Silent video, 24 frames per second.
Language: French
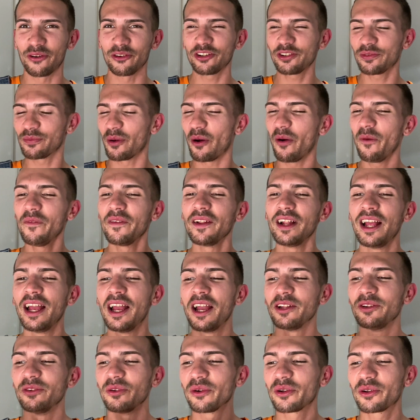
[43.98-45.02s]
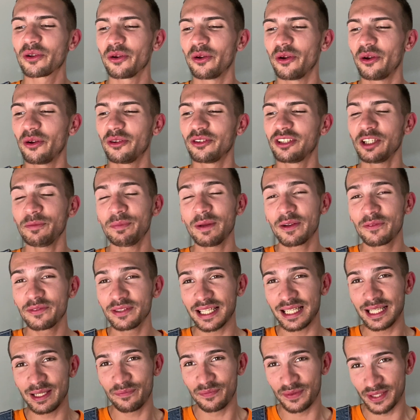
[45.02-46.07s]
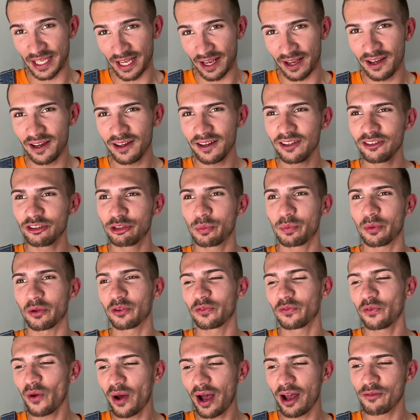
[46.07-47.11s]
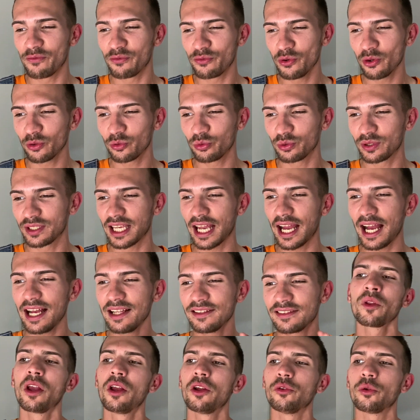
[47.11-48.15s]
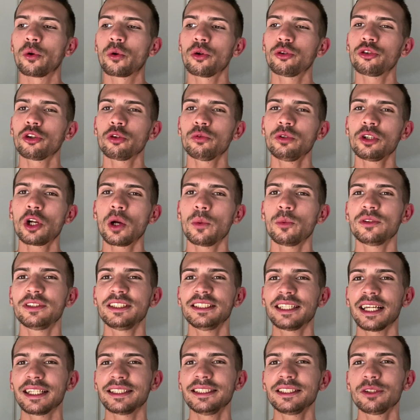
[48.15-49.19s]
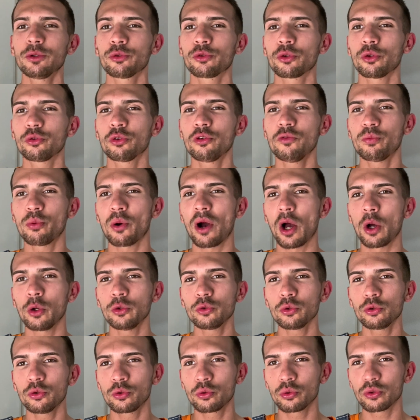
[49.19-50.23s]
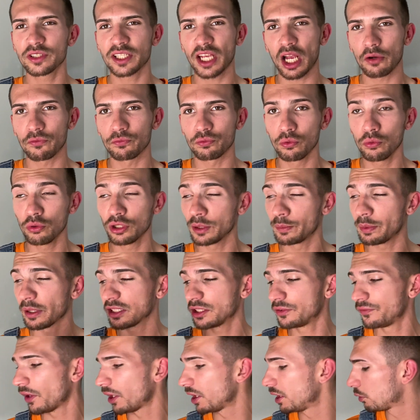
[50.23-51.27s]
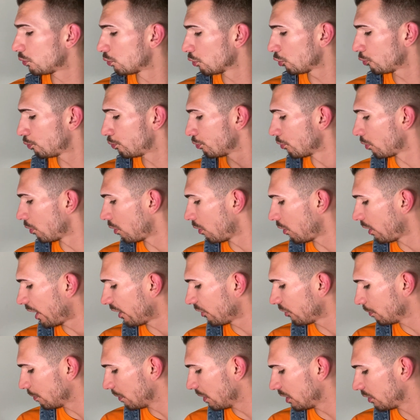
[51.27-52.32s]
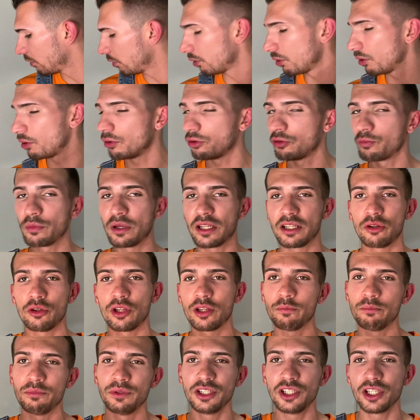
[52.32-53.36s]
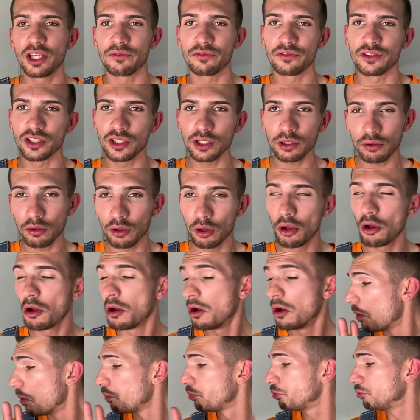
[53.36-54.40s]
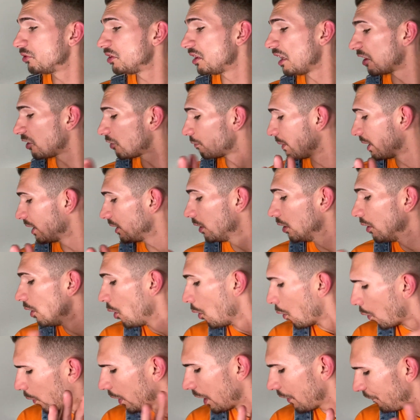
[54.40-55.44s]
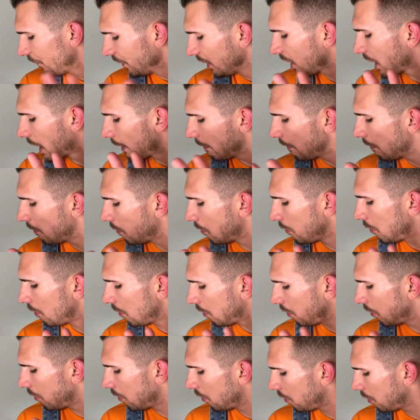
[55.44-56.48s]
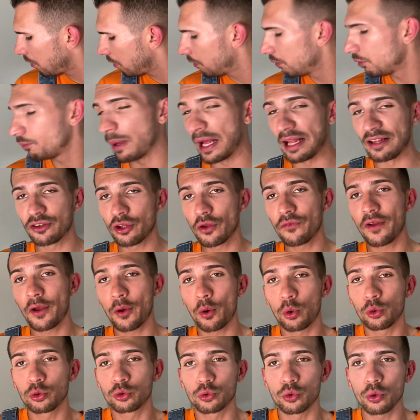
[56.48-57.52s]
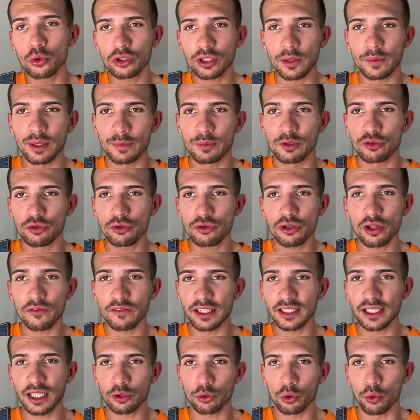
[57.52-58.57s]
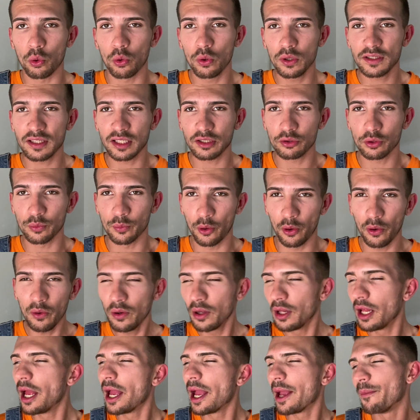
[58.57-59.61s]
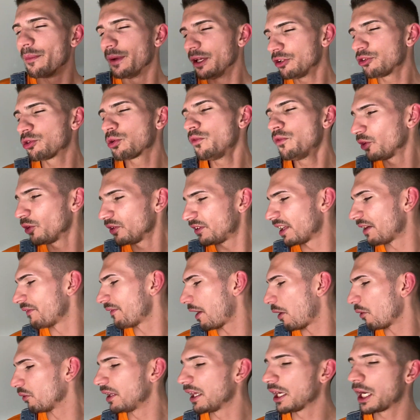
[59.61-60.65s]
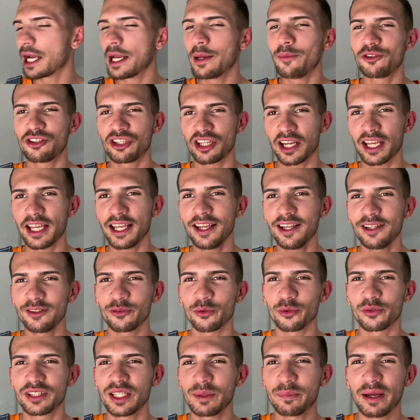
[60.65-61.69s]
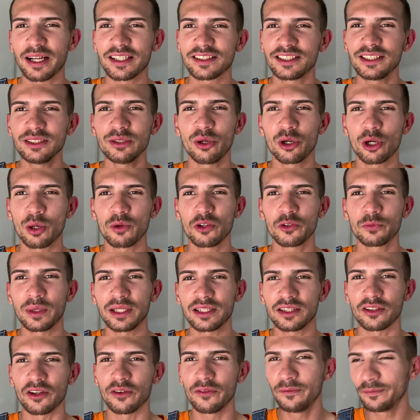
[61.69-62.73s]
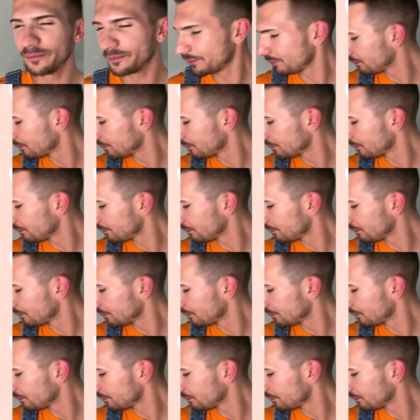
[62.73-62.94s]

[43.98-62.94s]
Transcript: franchement. Donc euh, j'espère que vous allez bien, je pense fort à vous en tout cas. Donc aujourd'hui, comme le titre indique, on se retrouve pour un retour de course Carrefour. On est parti faire des courses pour la semaine, semaine et demie à venir plus la semaine. On a fait comme euh, bah, 120 euros de course comme d'habitude, 124 euros exactement. Mais je que ça va, on a quand même géré. Donc c'est parti, on commence maintenant.